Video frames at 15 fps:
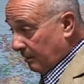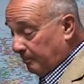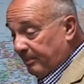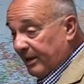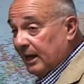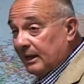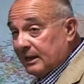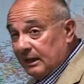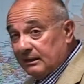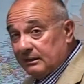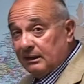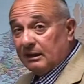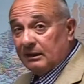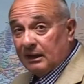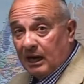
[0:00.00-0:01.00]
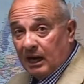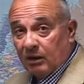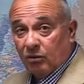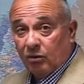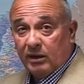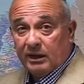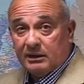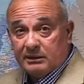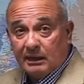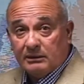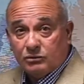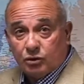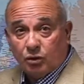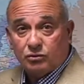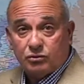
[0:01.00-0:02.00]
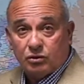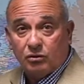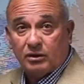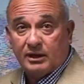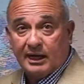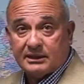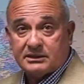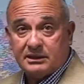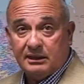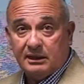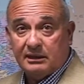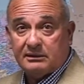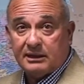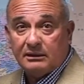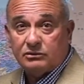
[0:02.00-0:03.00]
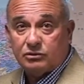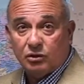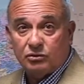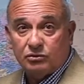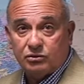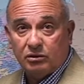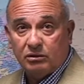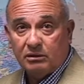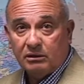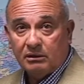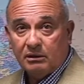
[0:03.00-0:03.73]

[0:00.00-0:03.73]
para el que entiende algo, es tan tonto lo que hace, es tan tonto,